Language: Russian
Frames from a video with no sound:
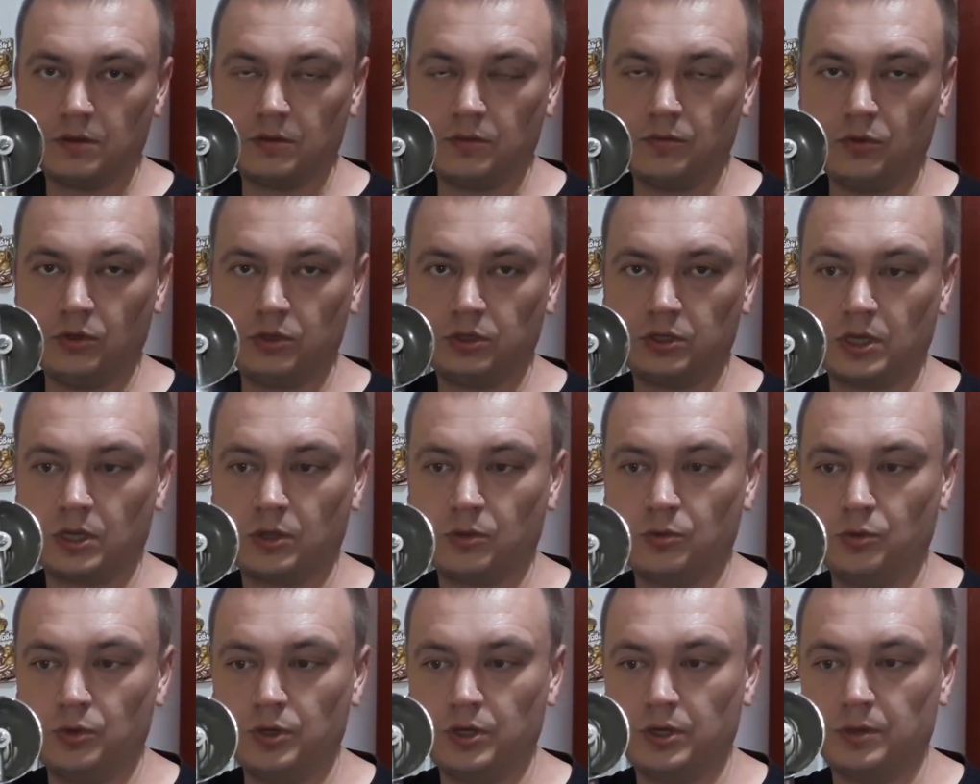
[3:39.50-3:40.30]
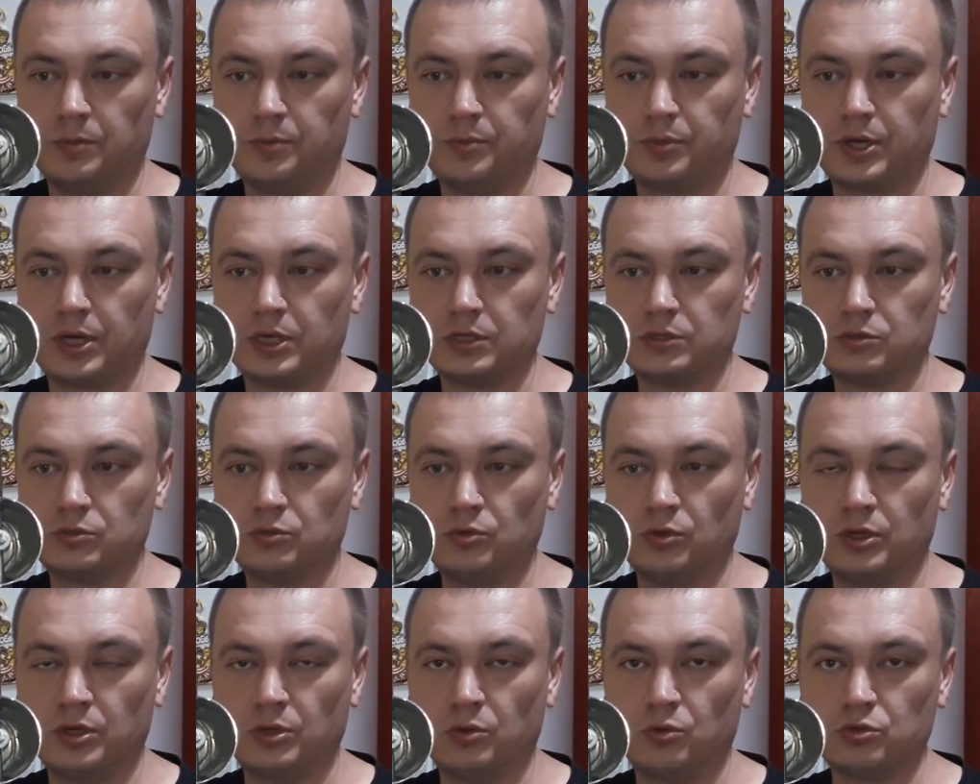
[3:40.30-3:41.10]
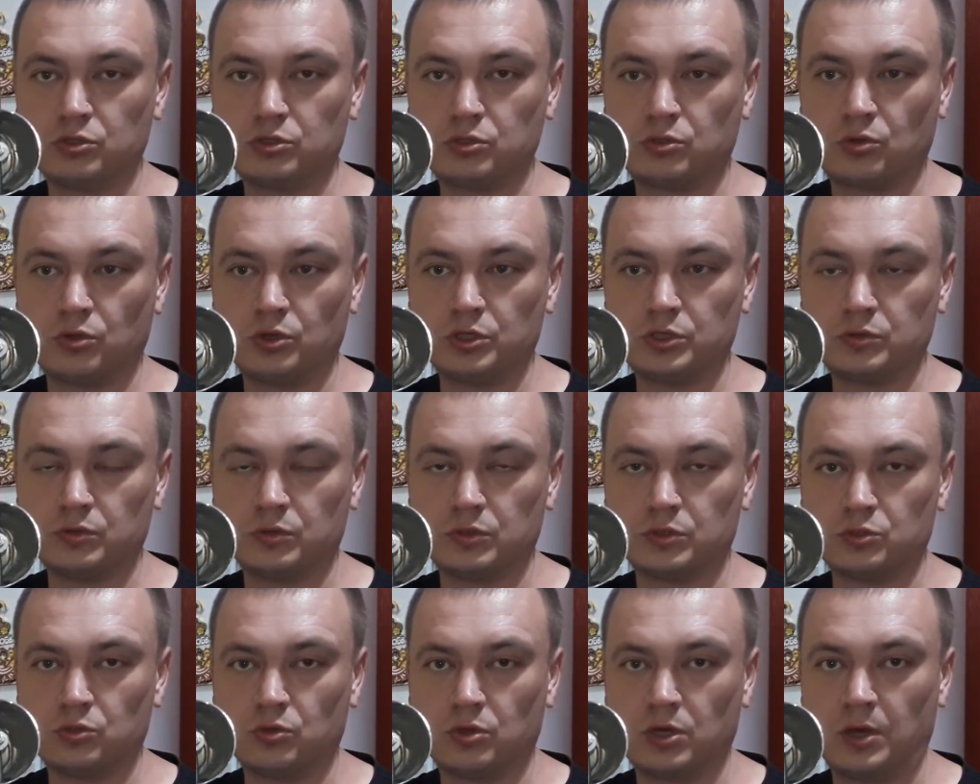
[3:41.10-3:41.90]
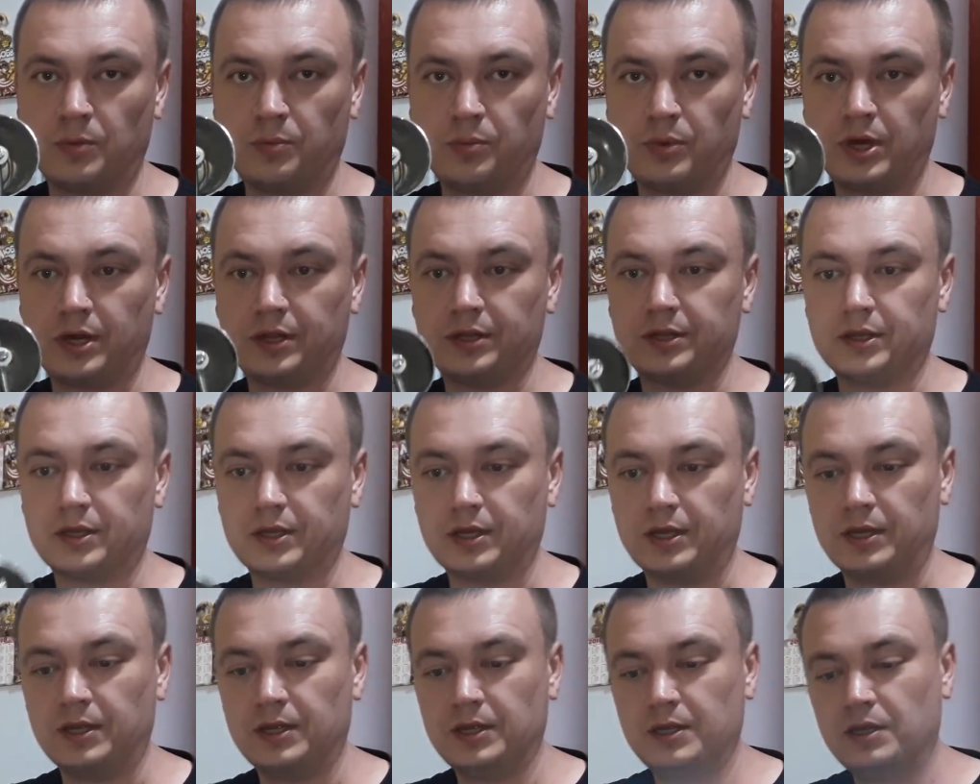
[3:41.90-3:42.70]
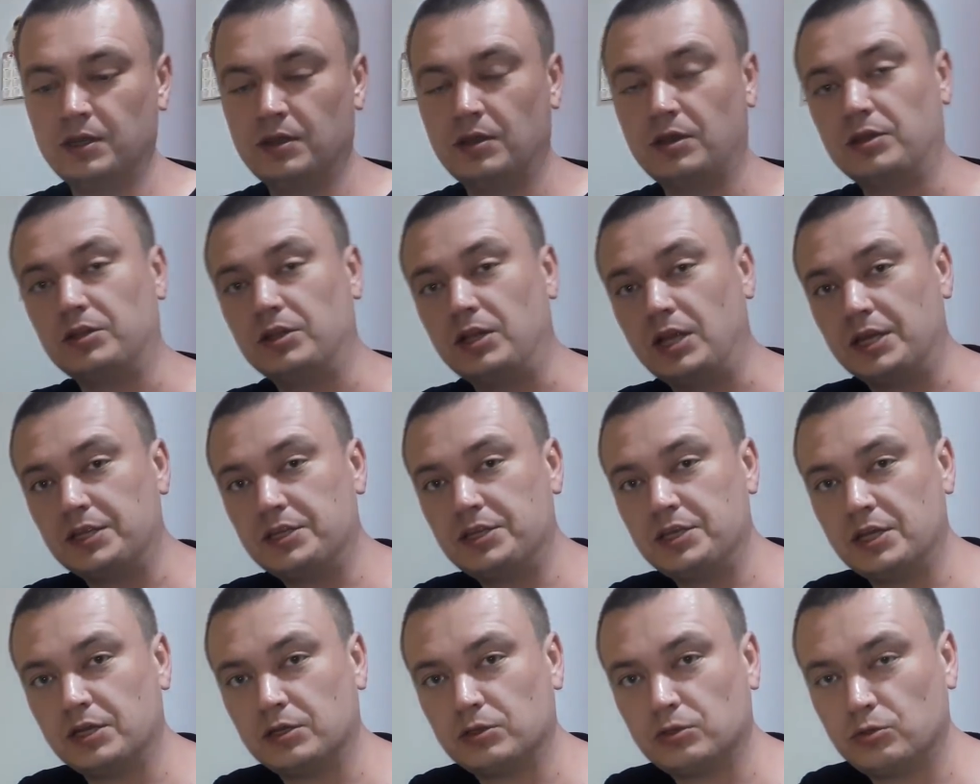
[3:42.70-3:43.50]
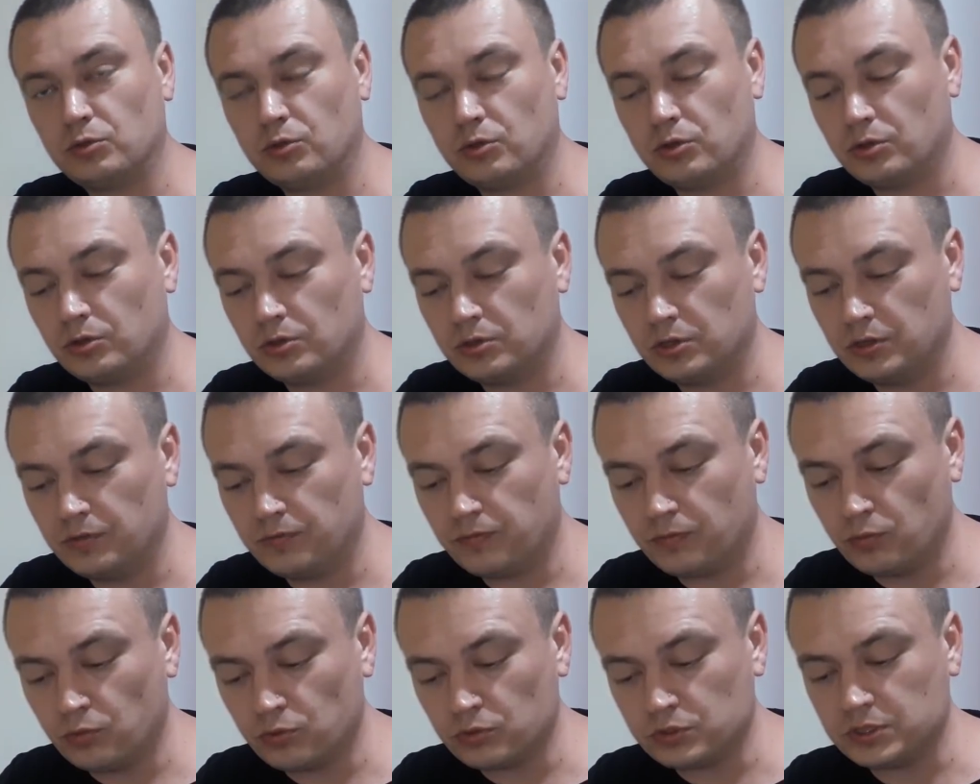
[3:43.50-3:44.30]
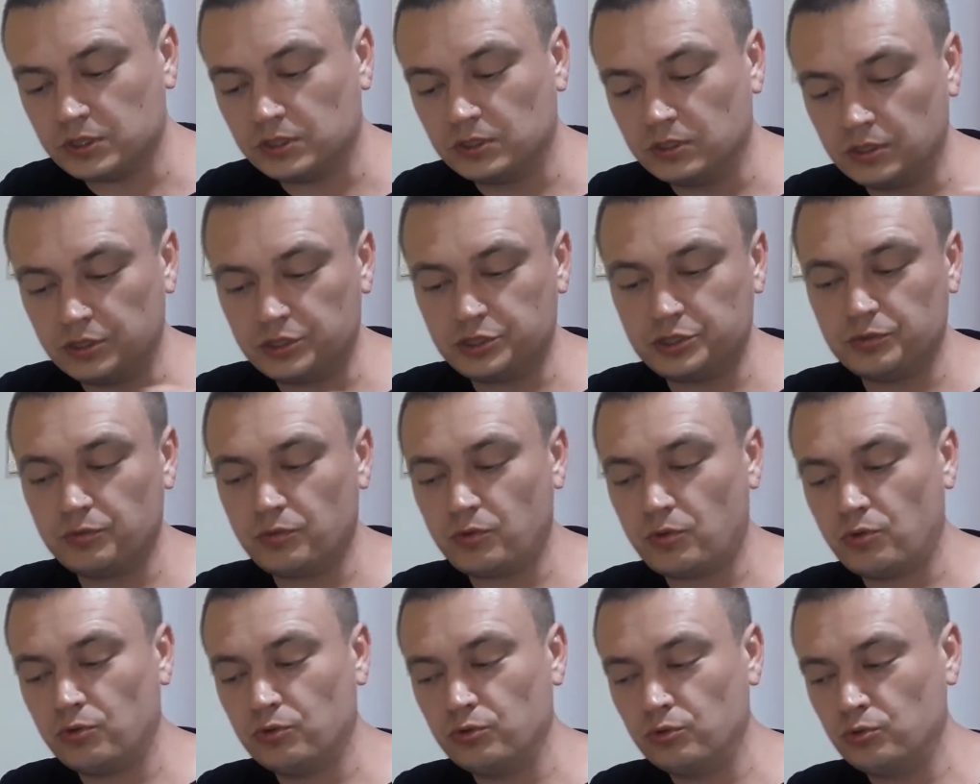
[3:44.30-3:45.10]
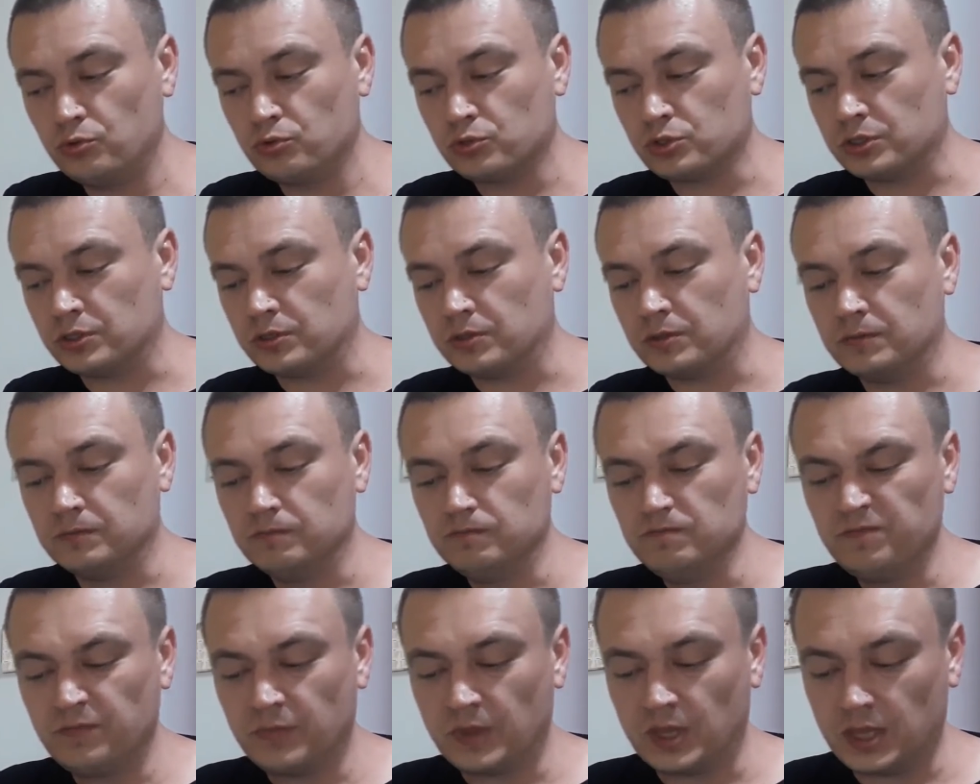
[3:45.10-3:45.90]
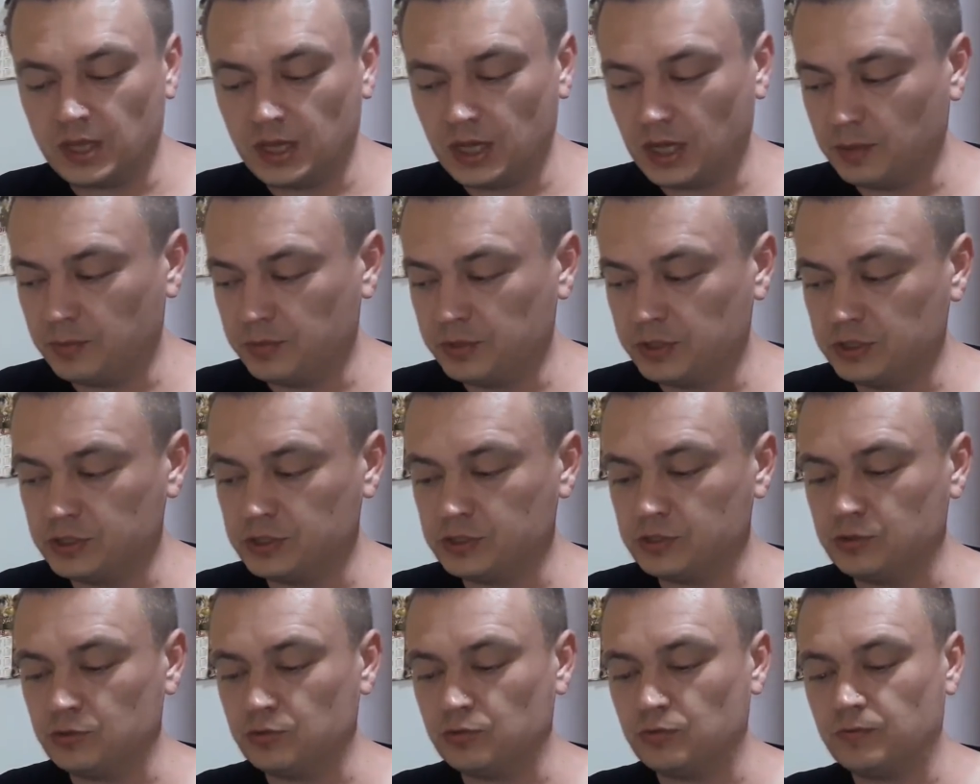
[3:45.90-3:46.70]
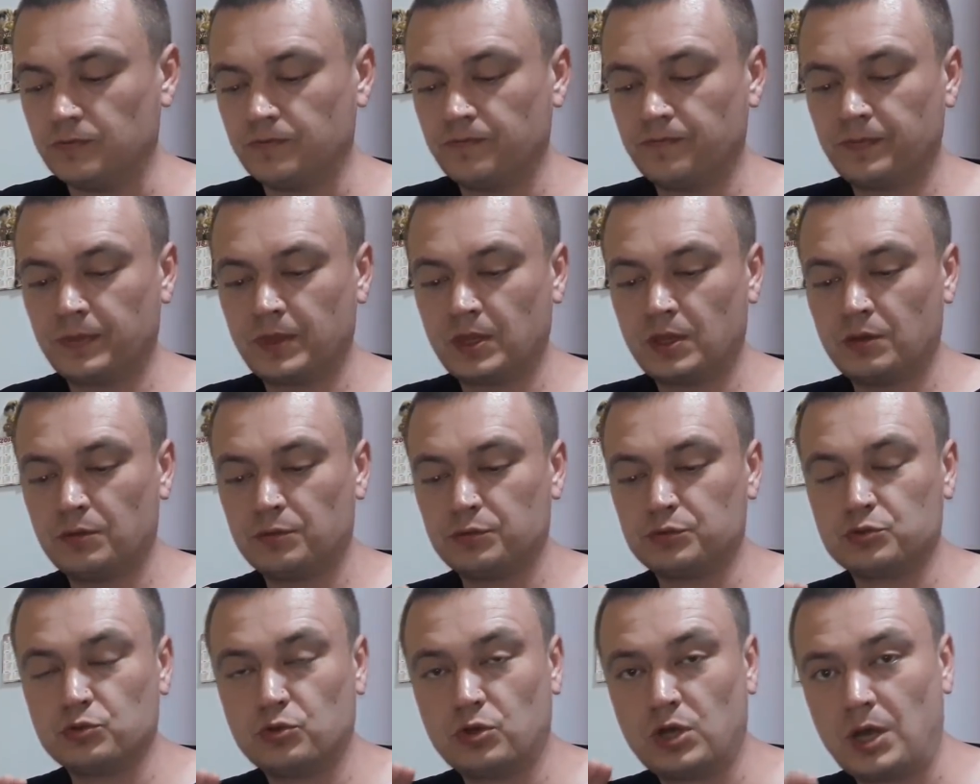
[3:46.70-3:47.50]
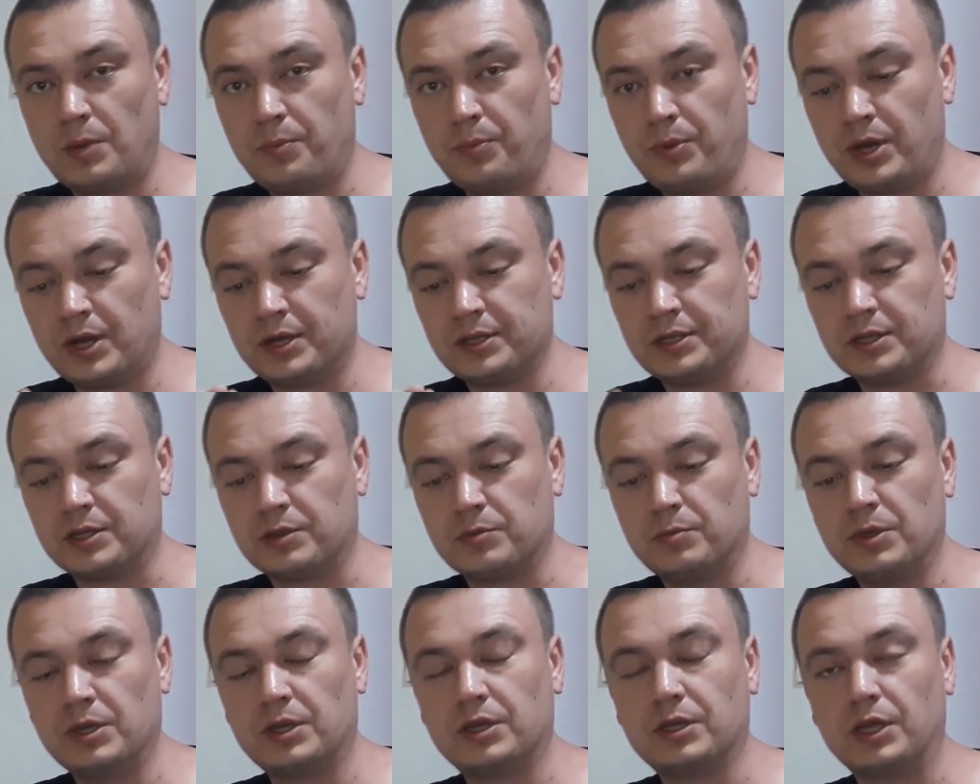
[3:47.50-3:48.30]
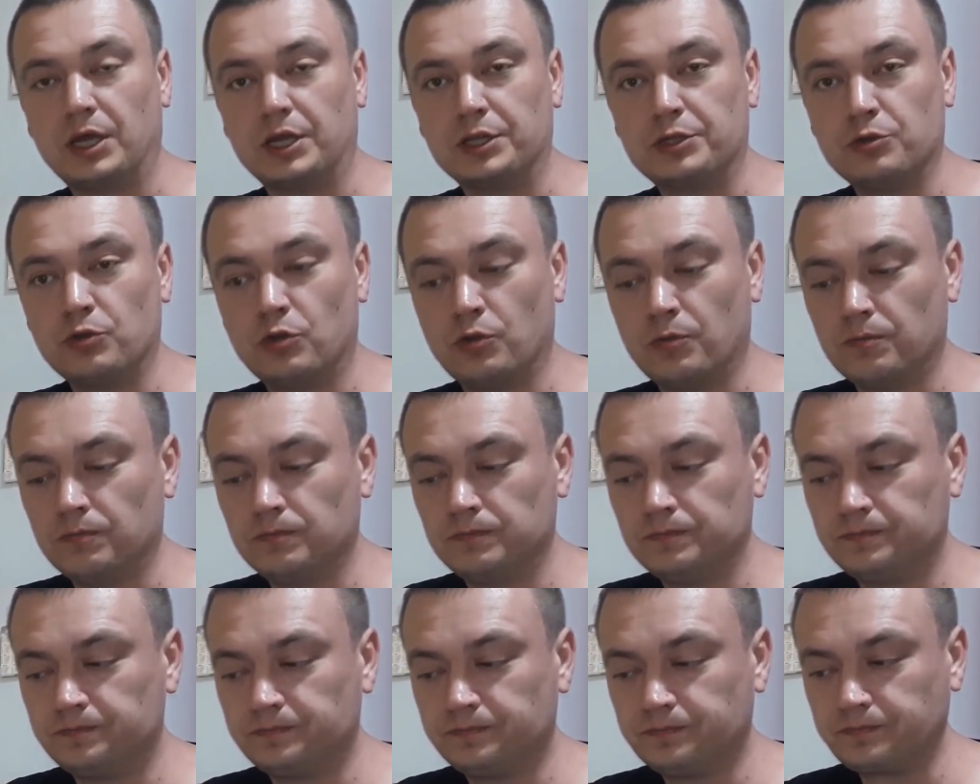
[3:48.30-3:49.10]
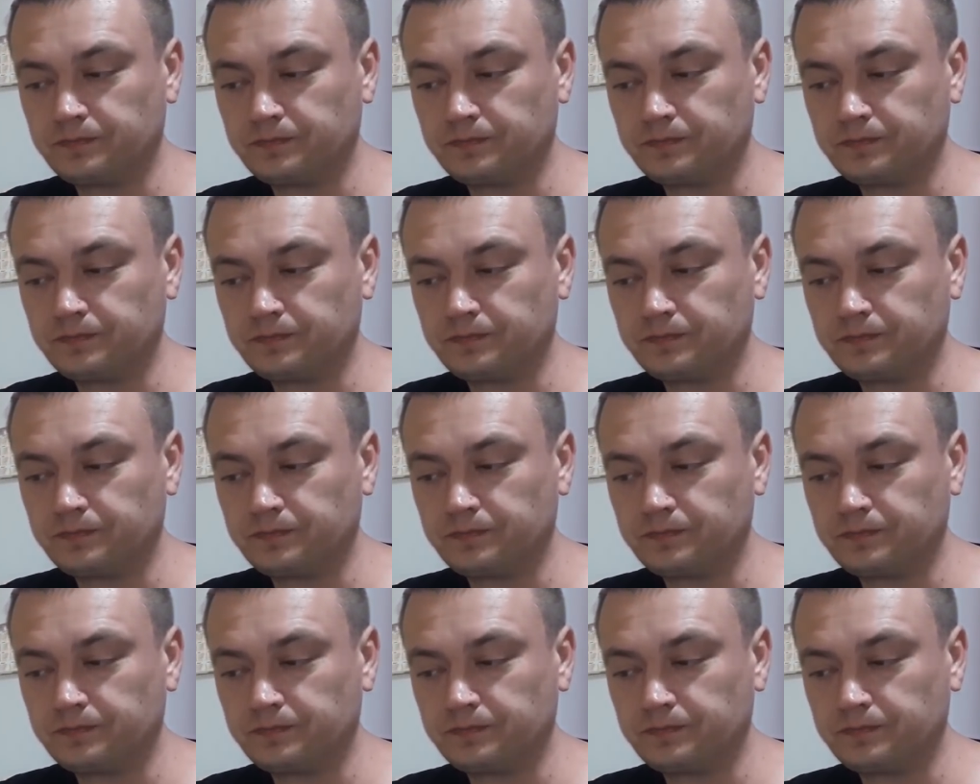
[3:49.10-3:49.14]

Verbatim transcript: И вот такое простое устройство сухопарника. Для тех, кто не в курсе, для чего он нужен, я объясню. сухопарник мы кладем